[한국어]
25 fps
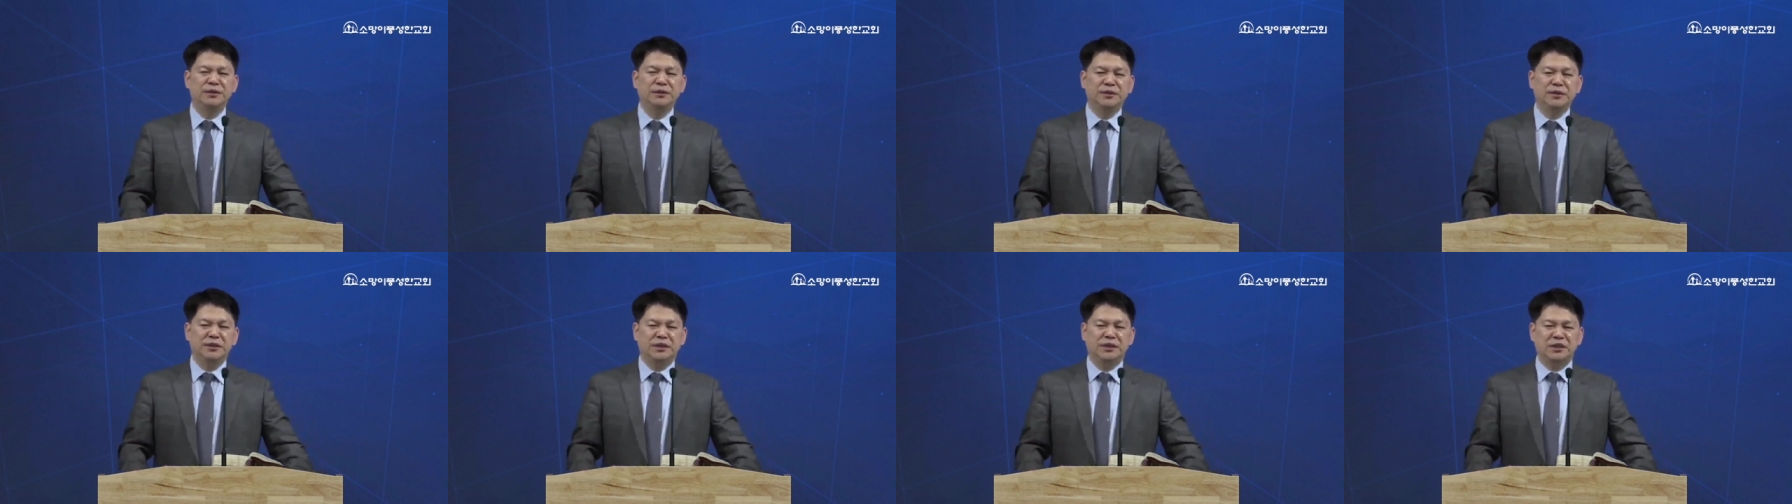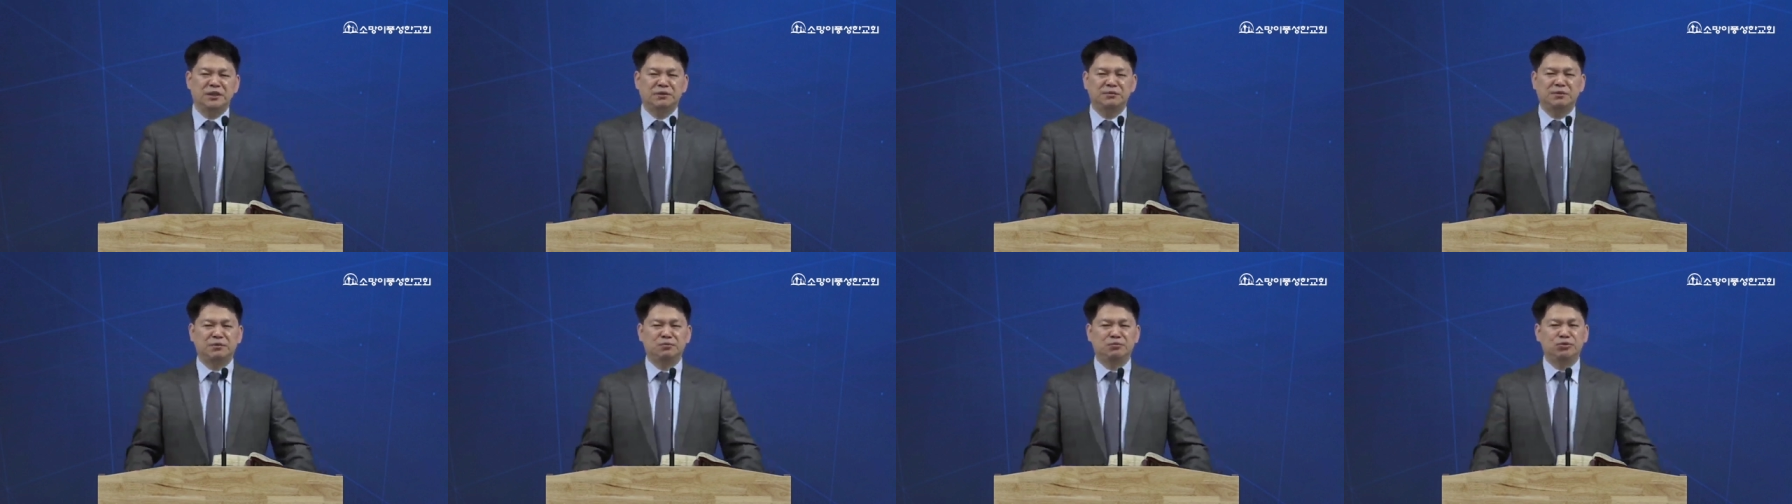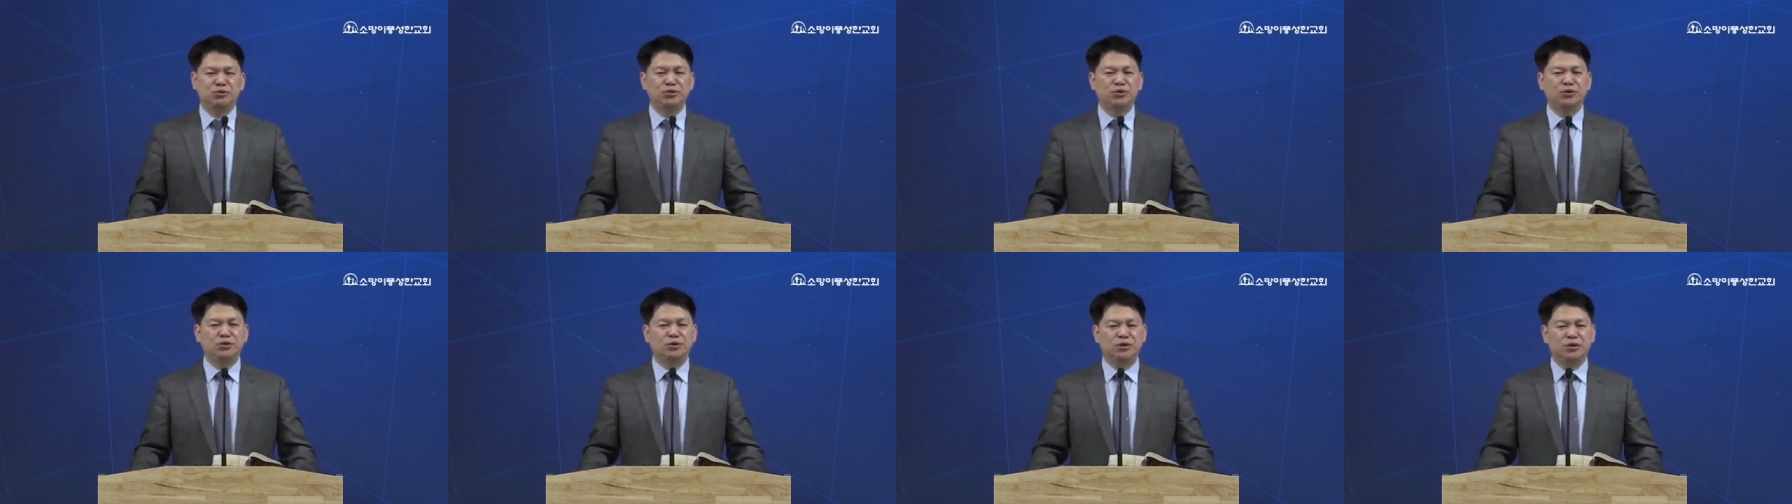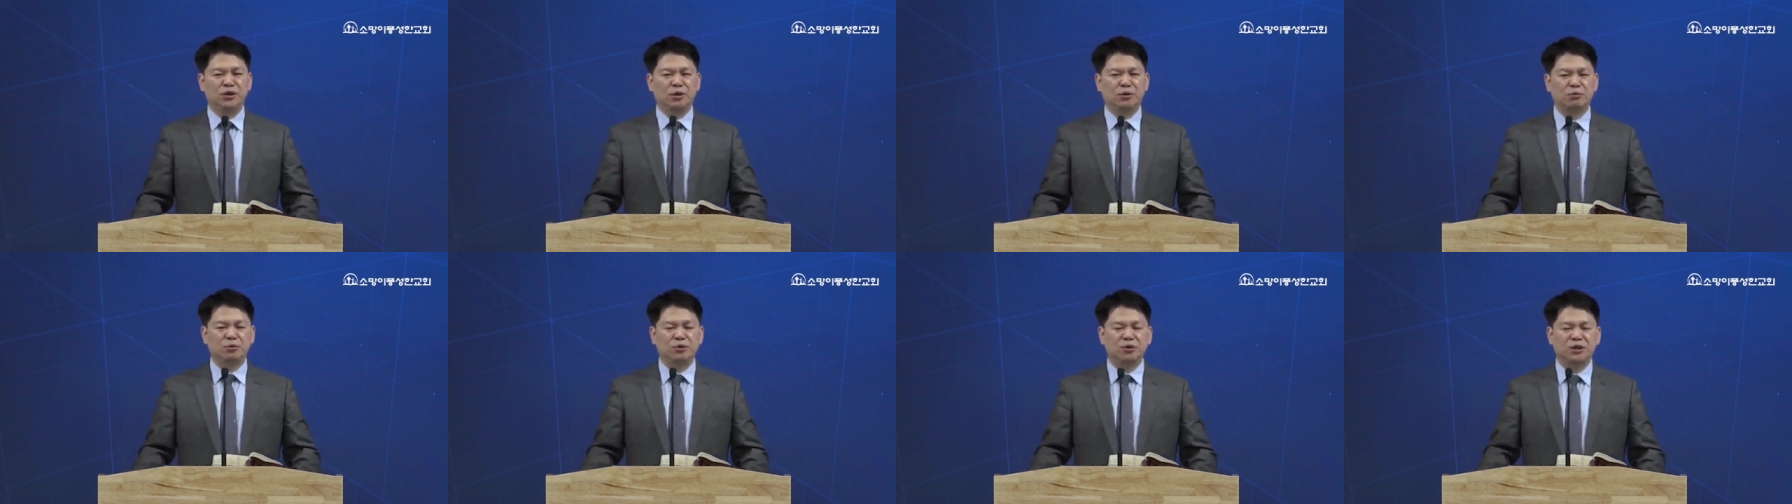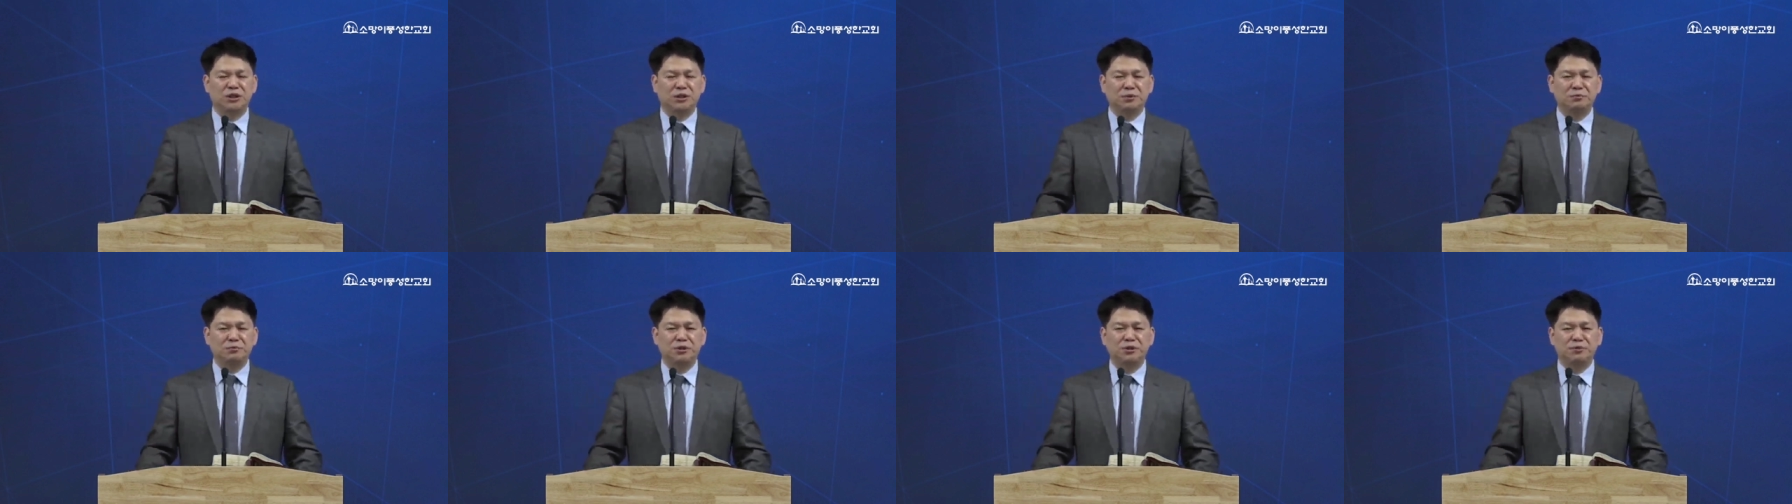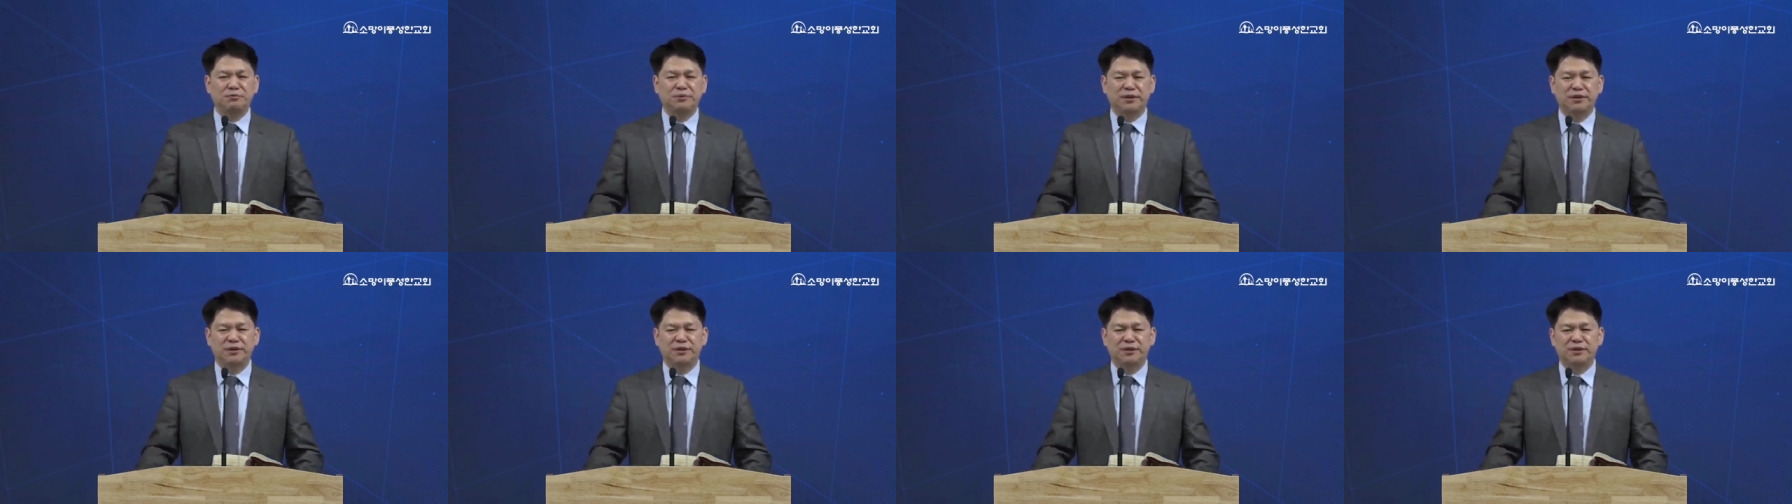하지만 물증이 없고
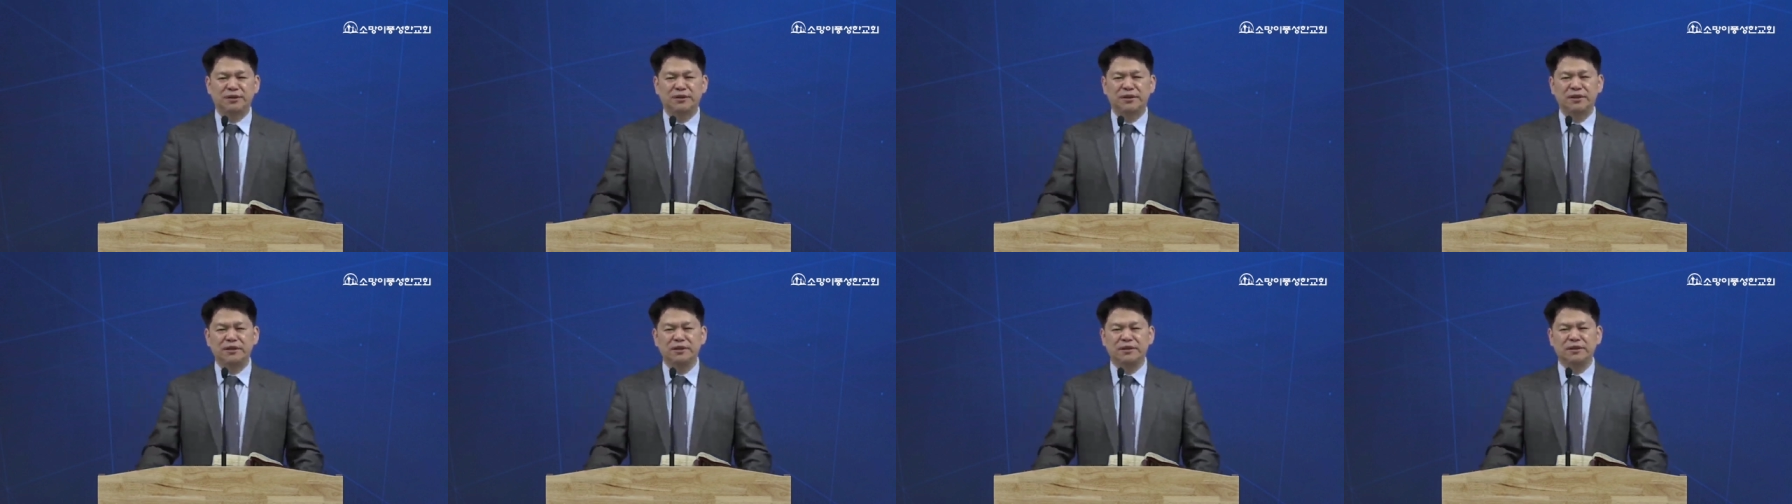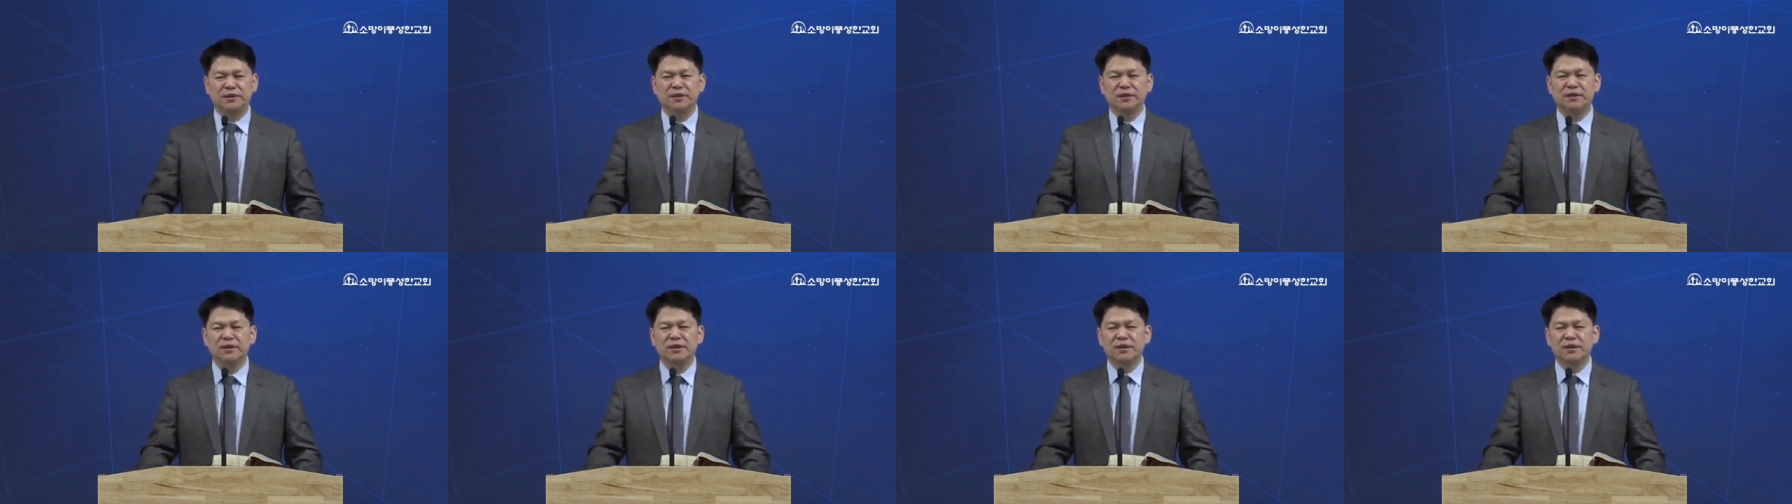심증만 있을 때는